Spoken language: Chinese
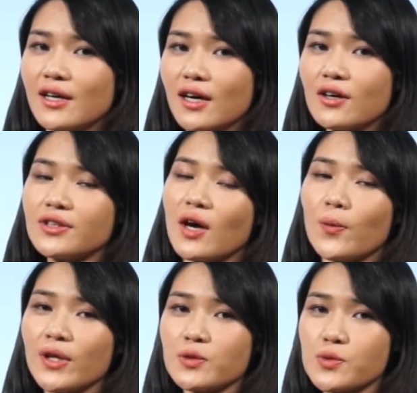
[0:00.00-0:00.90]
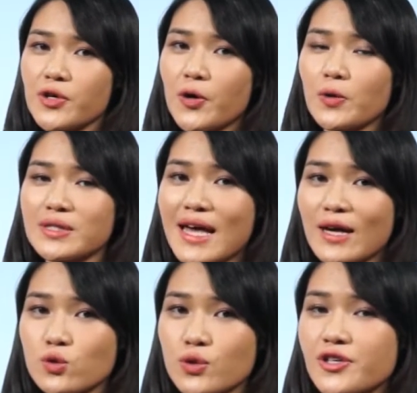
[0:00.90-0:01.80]
然后呢，为了最后
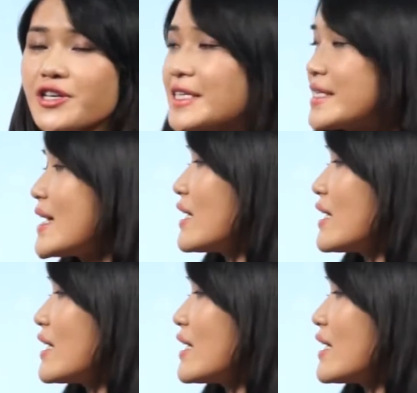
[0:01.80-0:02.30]
再确认一